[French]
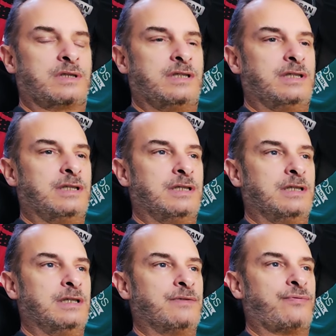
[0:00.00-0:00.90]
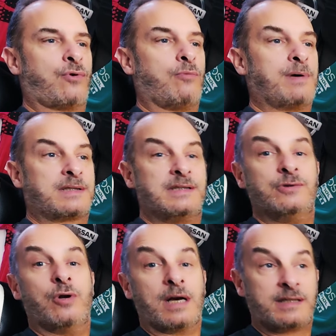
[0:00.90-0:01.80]
qui feront
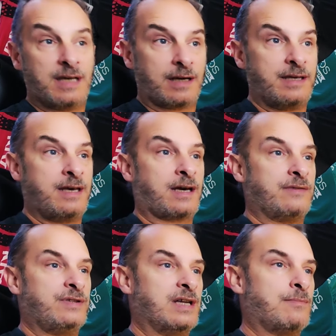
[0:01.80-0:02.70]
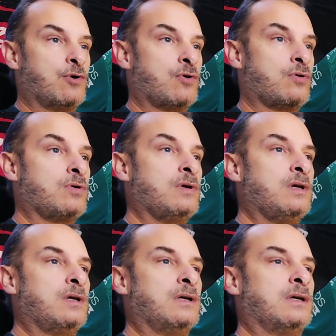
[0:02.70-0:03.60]
partie de la carrière, évidemment.
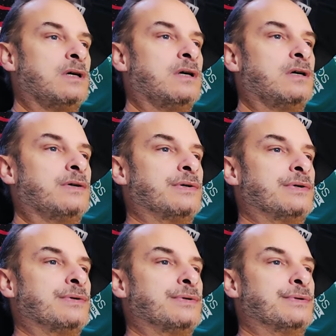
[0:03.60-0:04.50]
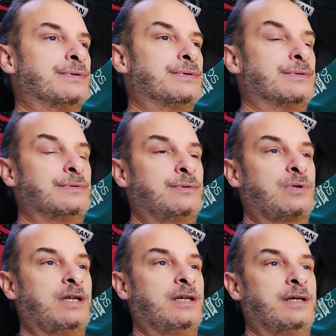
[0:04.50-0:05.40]
Euh,
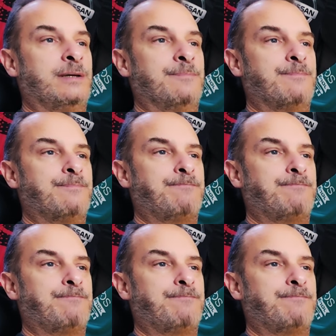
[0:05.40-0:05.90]
donc les...